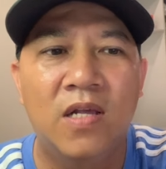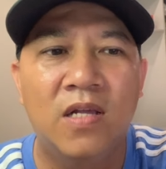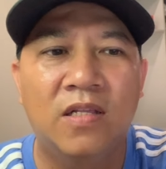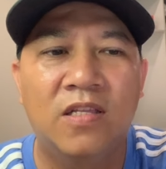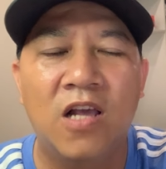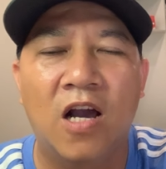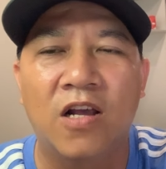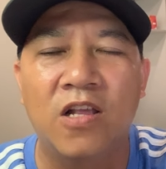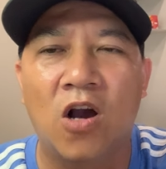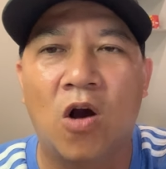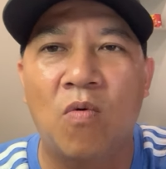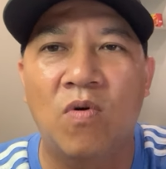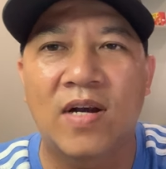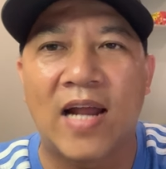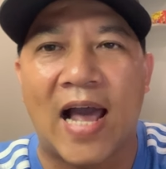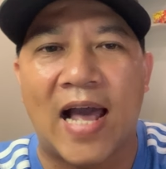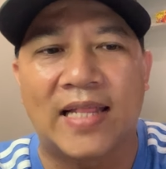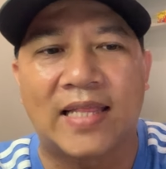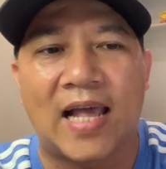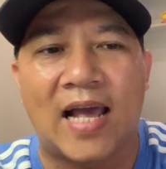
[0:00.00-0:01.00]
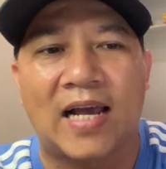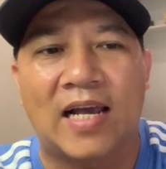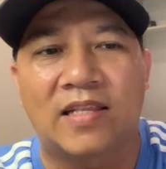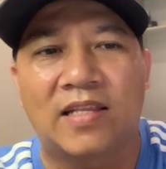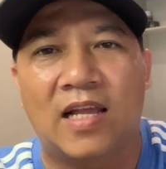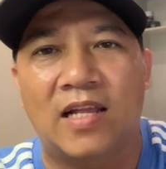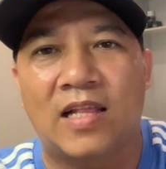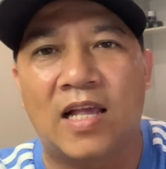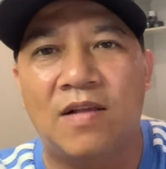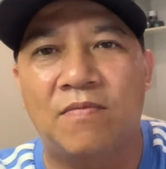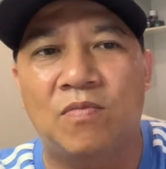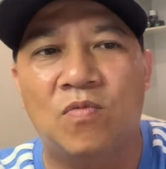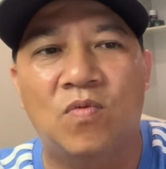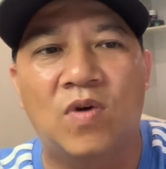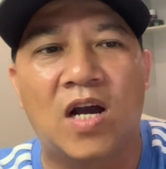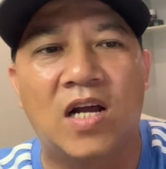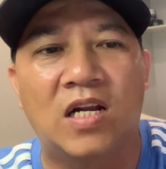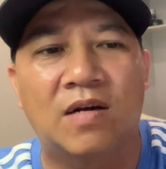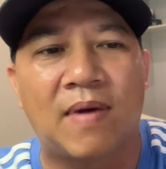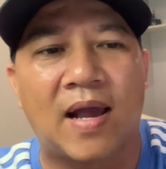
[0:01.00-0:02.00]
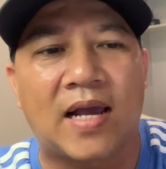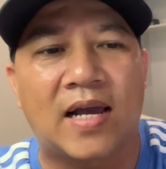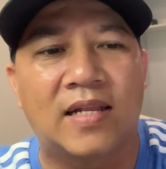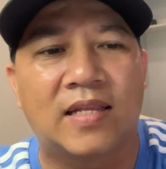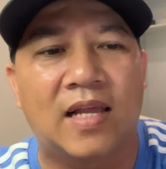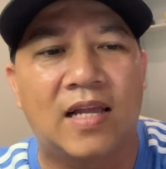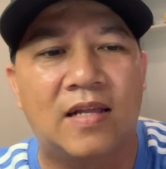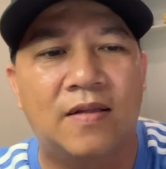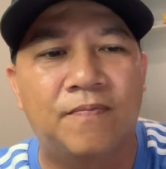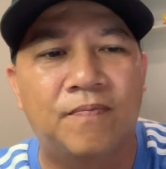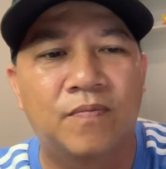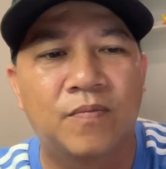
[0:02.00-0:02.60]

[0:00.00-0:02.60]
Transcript: dơ dồn đá ta các anh chị thấy cũng rơi nước mắt các anh chị